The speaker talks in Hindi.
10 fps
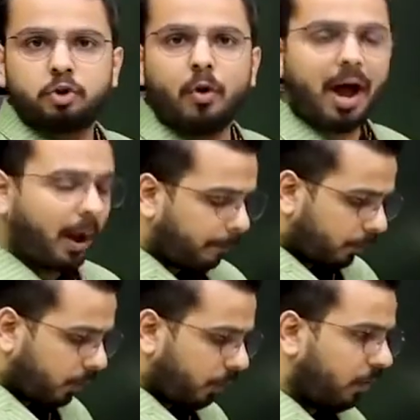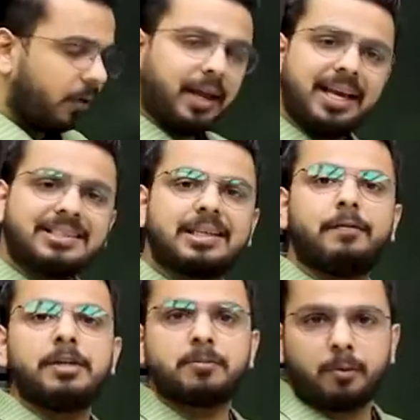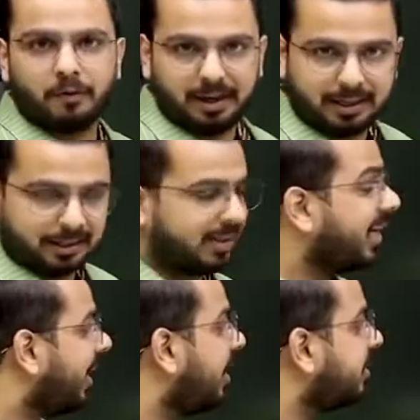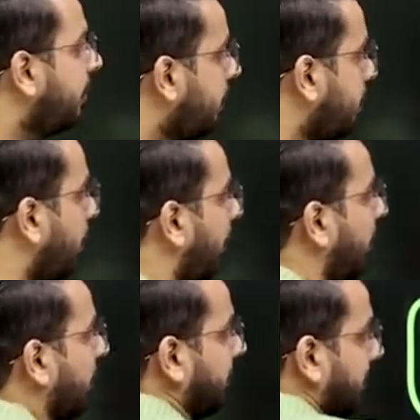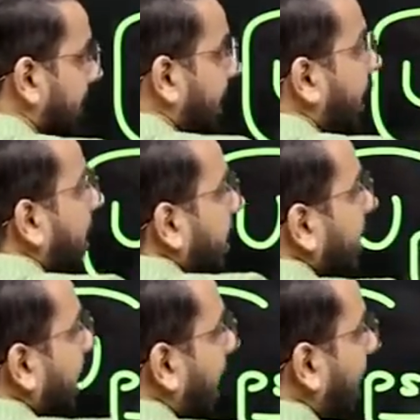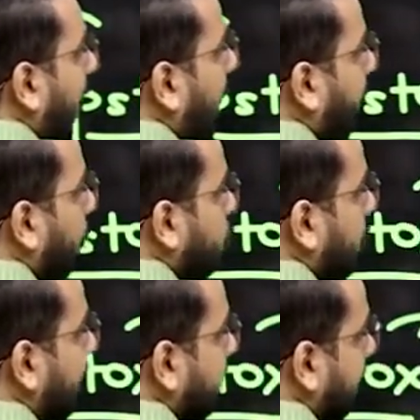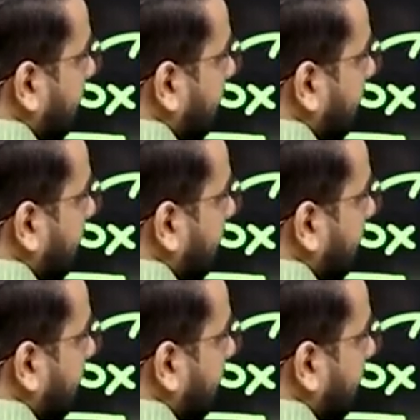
जो आपको एक सर्विस प्रोवाइड करती है क्या सर्विस प्रोवाइड करती है कि अगर आपको शेयर्स